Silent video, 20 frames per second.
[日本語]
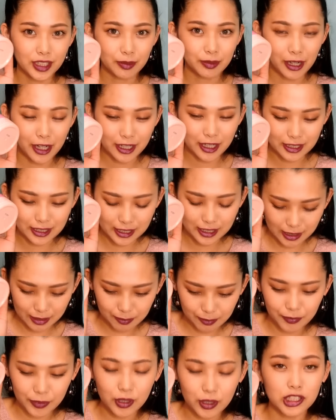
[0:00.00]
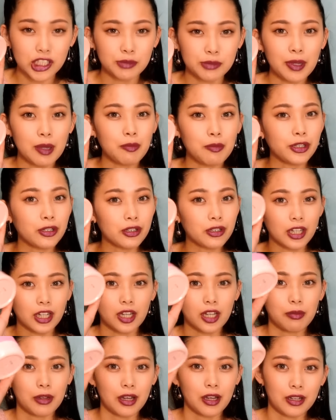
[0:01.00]
晴らしいコスパも良けれ
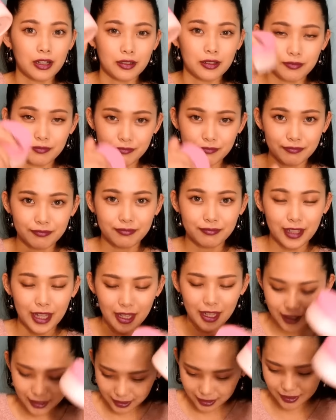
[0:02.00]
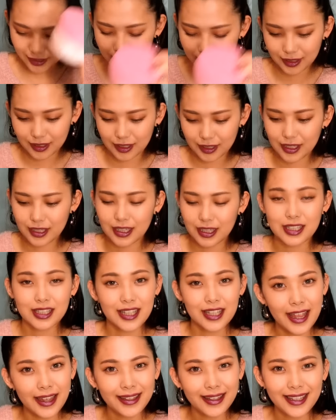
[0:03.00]
ばねいいです
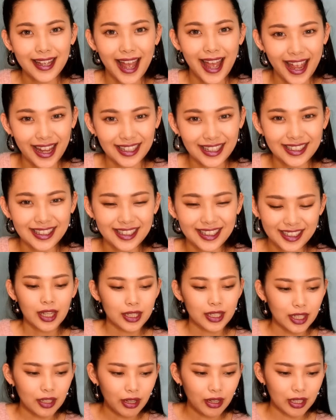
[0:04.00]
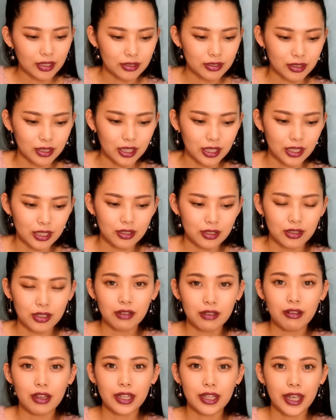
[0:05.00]
ねでは次次
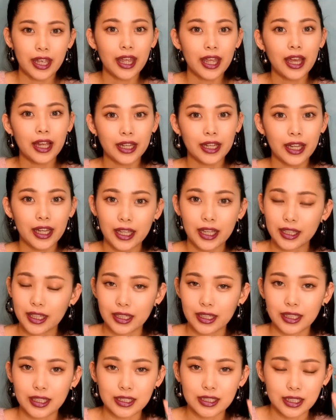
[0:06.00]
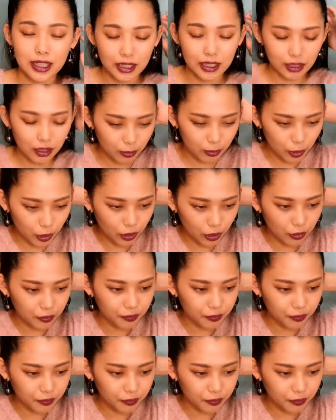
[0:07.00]
はねヘアケアなんですけれども